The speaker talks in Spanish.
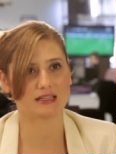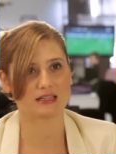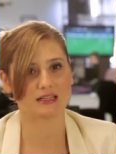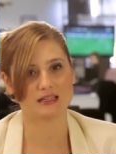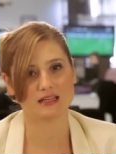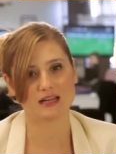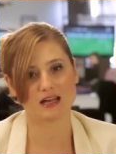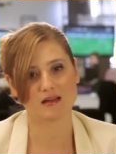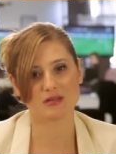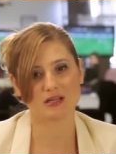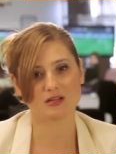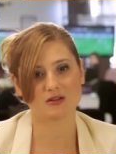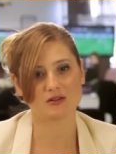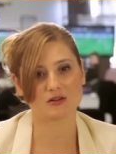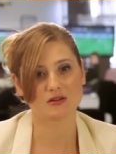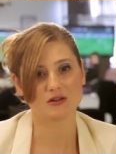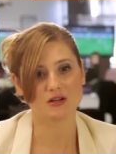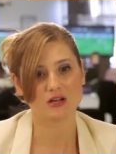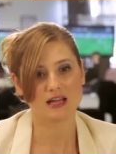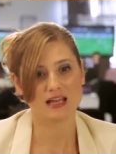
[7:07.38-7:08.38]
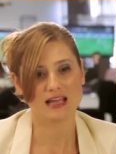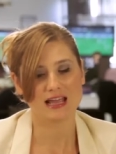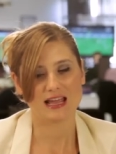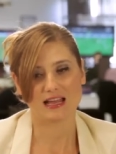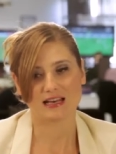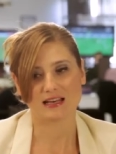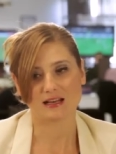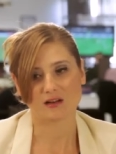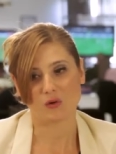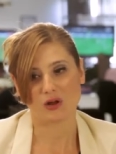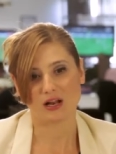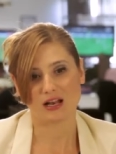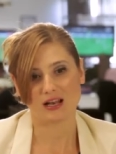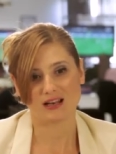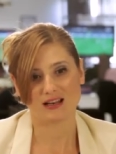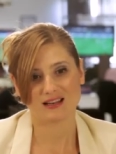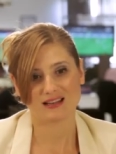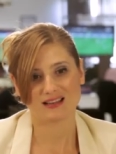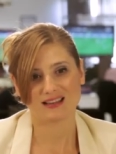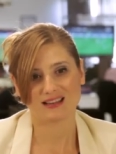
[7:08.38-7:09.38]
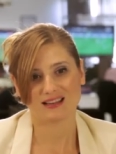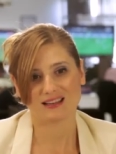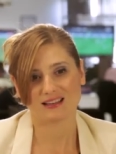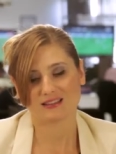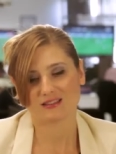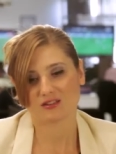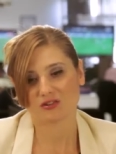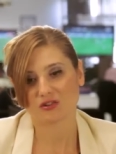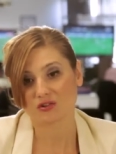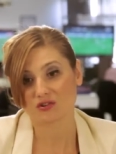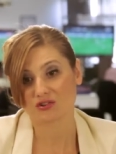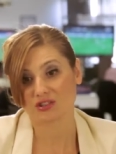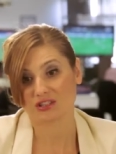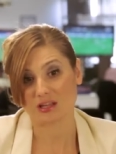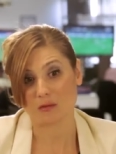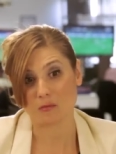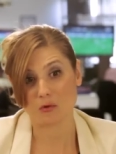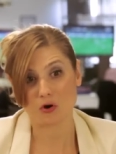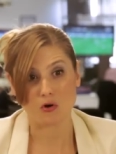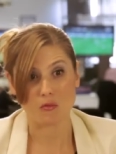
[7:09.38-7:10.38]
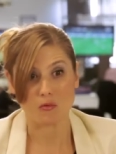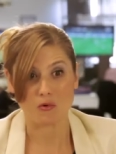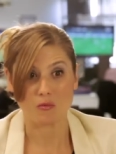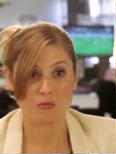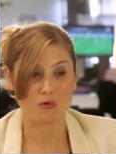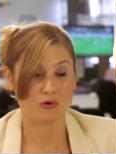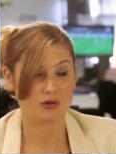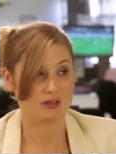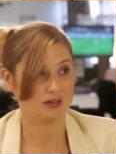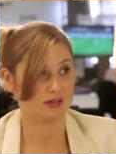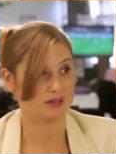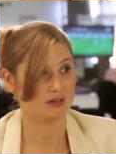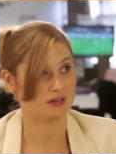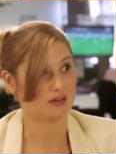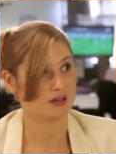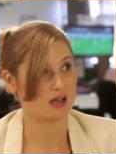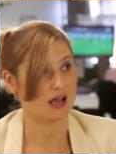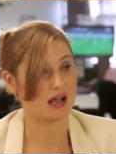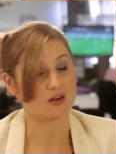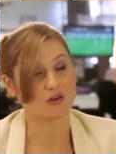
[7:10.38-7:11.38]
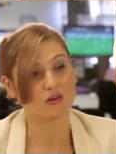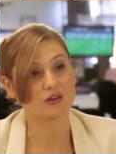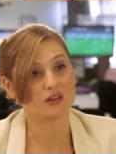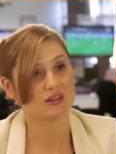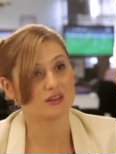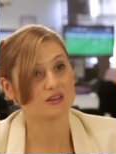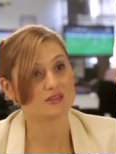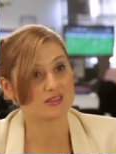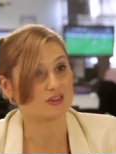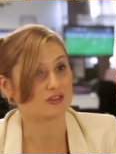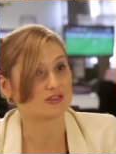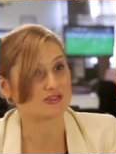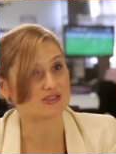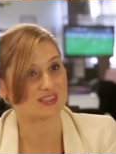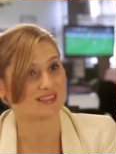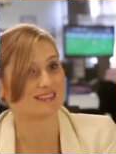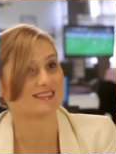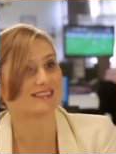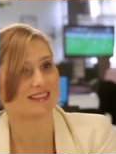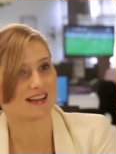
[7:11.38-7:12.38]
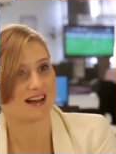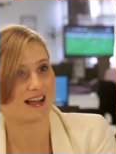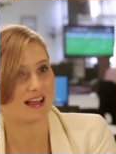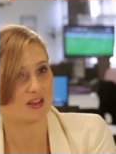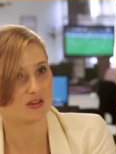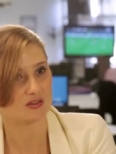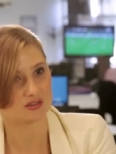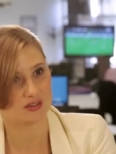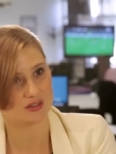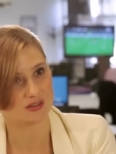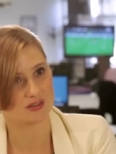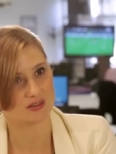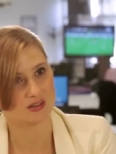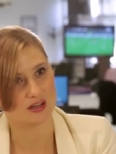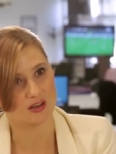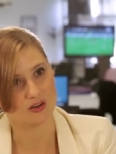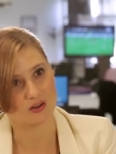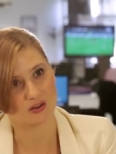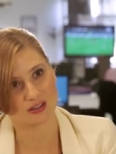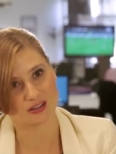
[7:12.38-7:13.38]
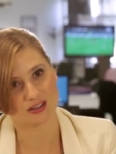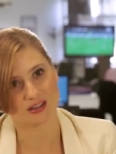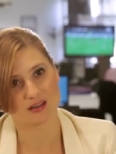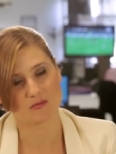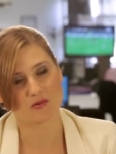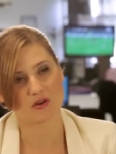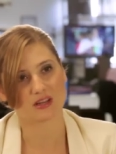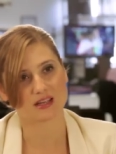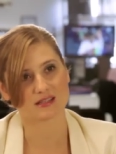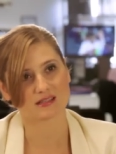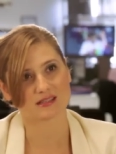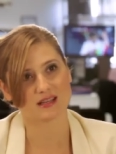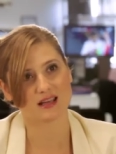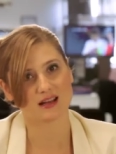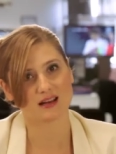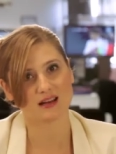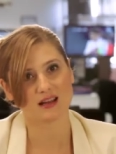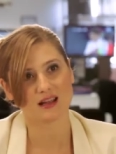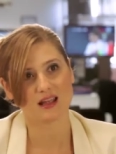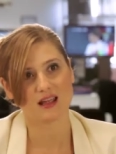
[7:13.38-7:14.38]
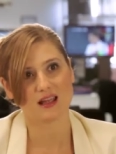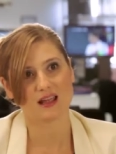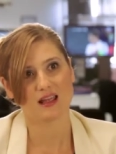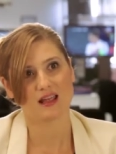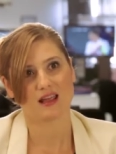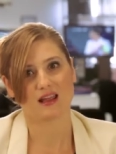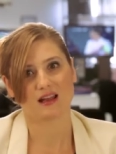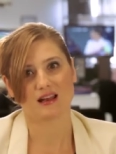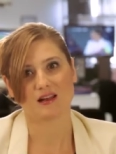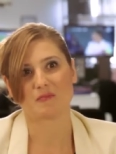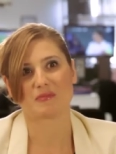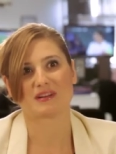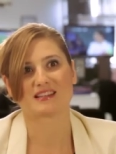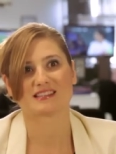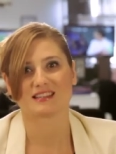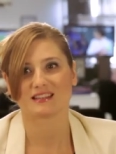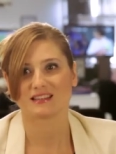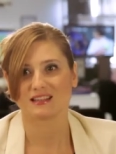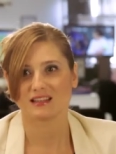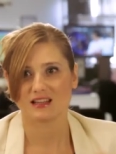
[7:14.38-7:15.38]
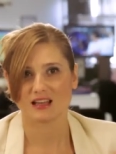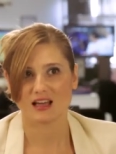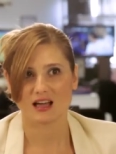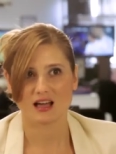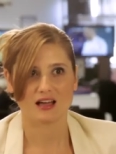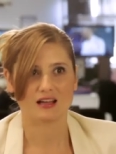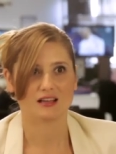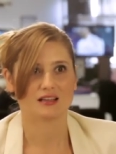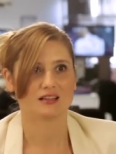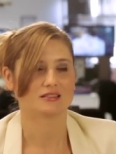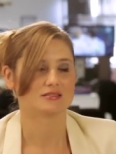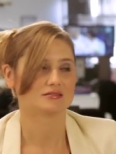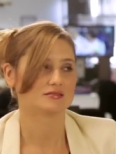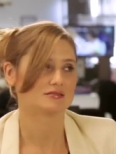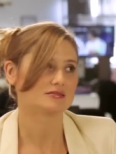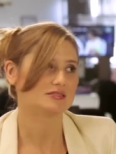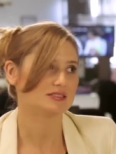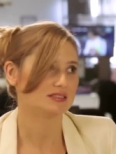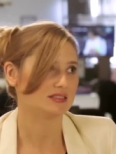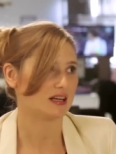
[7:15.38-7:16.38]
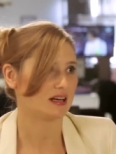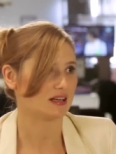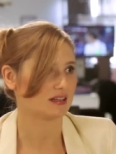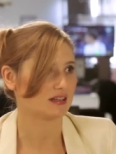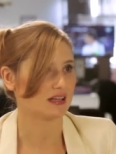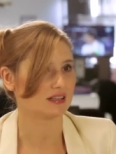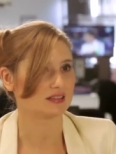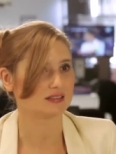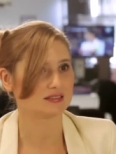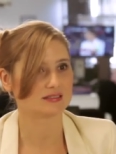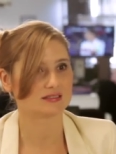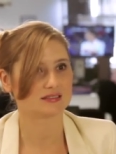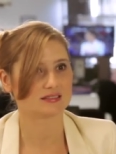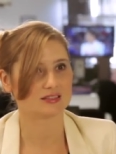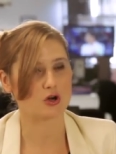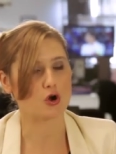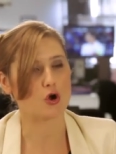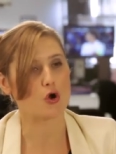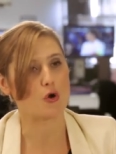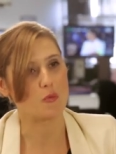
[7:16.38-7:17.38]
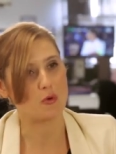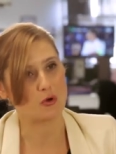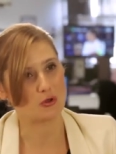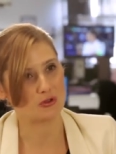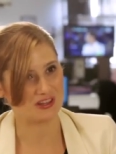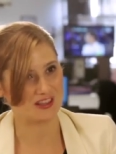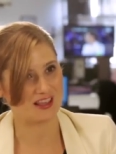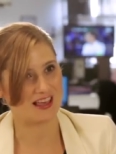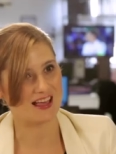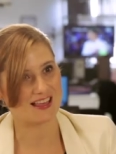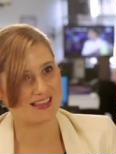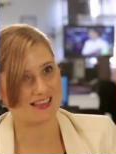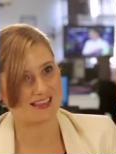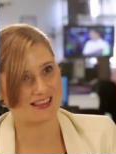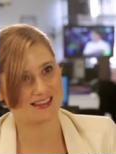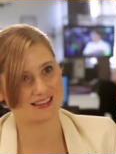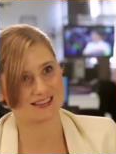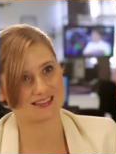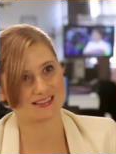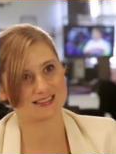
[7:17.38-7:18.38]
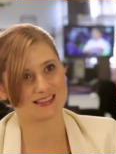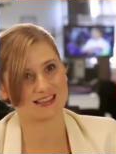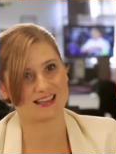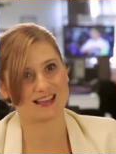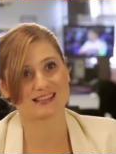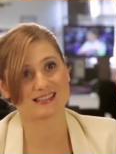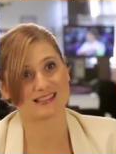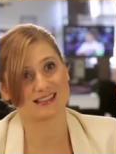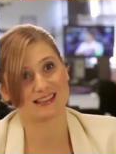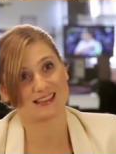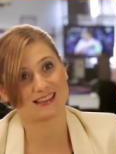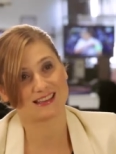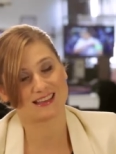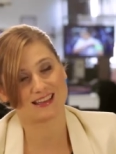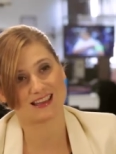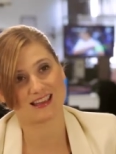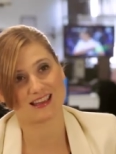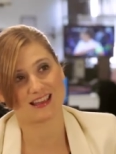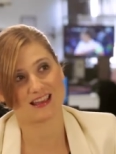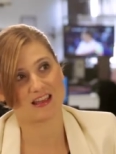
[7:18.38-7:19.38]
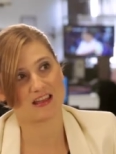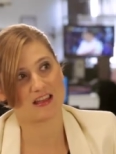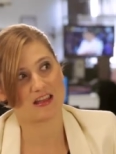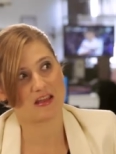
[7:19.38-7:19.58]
dinámico, en el cual todos estamos como muy acogidos y concentrados en, lo que tenemos que hacer. La empresa te da ciertas comodidades que hacen que